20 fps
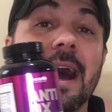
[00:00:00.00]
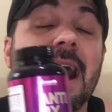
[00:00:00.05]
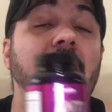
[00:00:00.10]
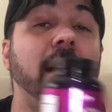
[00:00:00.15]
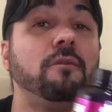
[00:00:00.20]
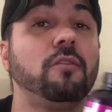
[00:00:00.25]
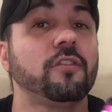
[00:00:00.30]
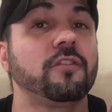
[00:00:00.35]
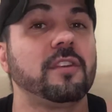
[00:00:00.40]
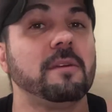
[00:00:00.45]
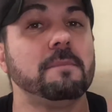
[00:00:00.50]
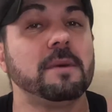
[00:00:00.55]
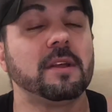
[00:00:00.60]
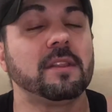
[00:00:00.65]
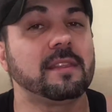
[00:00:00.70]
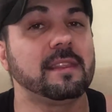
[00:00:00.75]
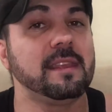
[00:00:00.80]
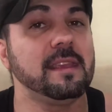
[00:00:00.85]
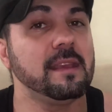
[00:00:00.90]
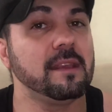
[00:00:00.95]
A você
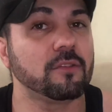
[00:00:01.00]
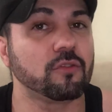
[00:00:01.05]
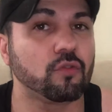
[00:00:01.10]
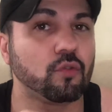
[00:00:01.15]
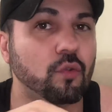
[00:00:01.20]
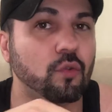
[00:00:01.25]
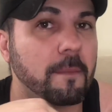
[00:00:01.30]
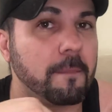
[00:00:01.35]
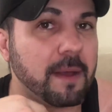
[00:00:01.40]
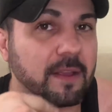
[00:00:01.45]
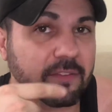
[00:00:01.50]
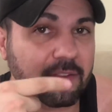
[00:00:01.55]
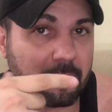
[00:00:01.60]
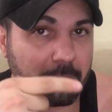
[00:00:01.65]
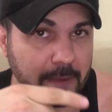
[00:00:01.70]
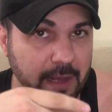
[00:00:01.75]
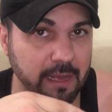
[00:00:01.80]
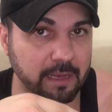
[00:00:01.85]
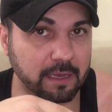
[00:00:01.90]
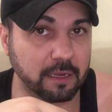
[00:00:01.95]
manter a sua massa
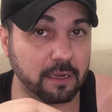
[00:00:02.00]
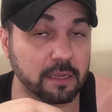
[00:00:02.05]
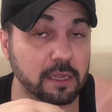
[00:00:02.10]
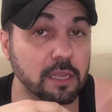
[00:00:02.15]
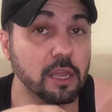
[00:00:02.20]
magra.